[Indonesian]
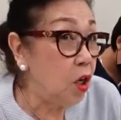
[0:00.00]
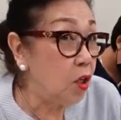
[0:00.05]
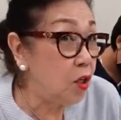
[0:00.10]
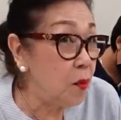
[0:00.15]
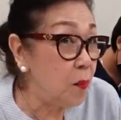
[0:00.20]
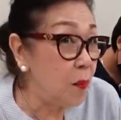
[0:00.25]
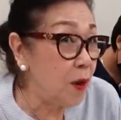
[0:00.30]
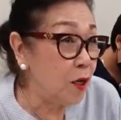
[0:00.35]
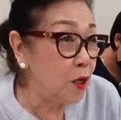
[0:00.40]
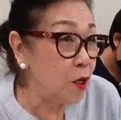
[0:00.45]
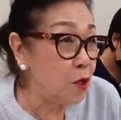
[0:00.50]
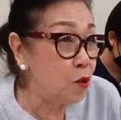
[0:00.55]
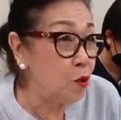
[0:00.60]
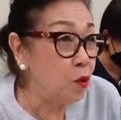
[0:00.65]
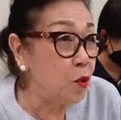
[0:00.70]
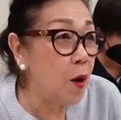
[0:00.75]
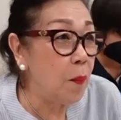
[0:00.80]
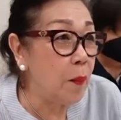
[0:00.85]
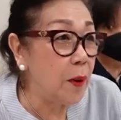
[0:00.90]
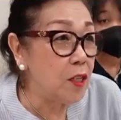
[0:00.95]
Ya di mana
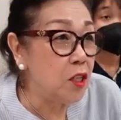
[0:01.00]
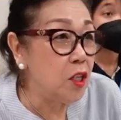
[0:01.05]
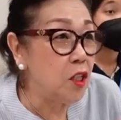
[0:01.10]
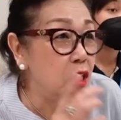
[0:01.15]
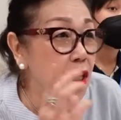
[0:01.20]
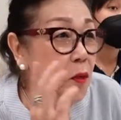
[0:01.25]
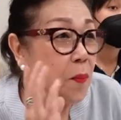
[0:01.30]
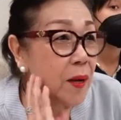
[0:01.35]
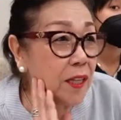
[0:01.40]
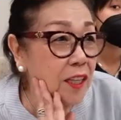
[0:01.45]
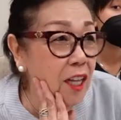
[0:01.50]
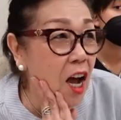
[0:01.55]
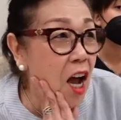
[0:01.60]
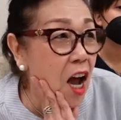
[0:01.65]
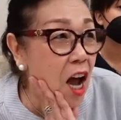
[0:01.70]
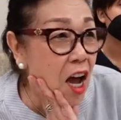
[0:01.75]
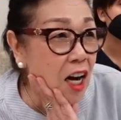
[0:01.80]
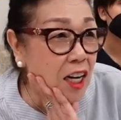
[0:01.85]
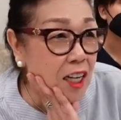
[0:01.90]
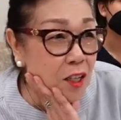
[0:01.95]
juga pasti si
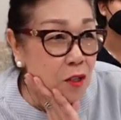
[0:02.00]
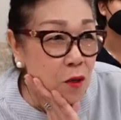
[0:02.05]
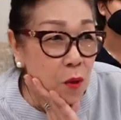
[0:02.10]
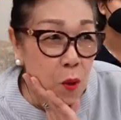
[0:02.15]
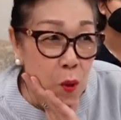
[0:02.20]
matahari